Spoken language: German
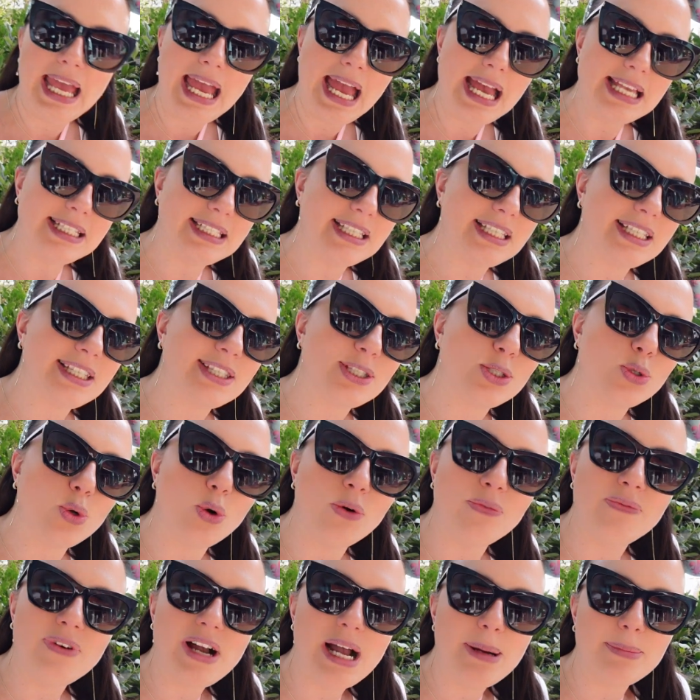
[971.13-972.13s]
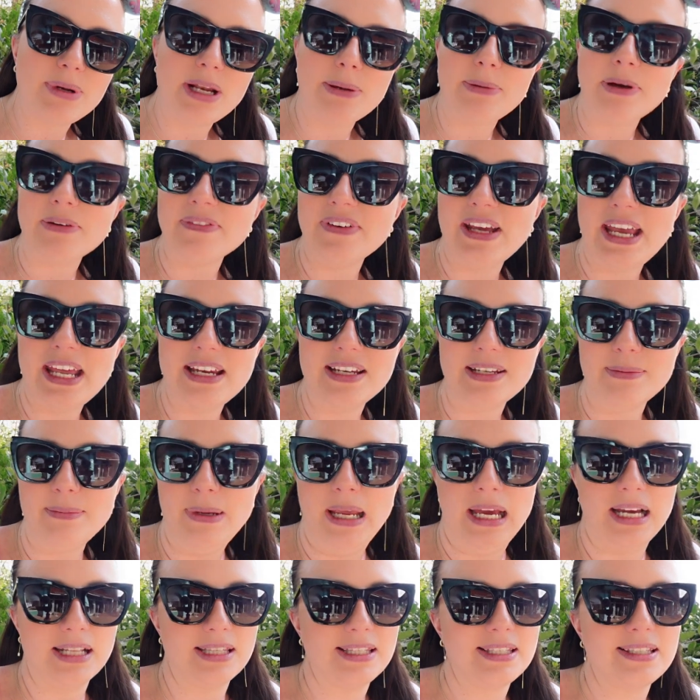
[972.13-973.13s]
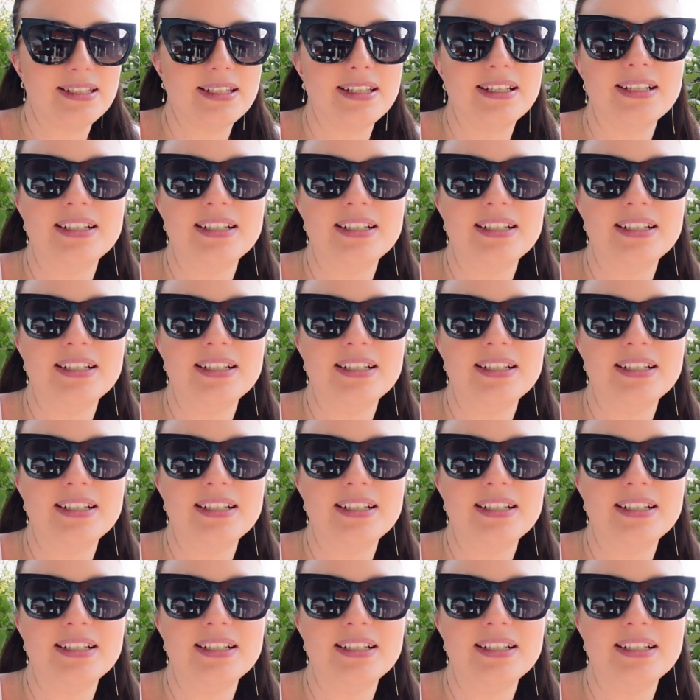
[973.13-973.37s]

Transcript: Es ist so warm und dabei Ende März.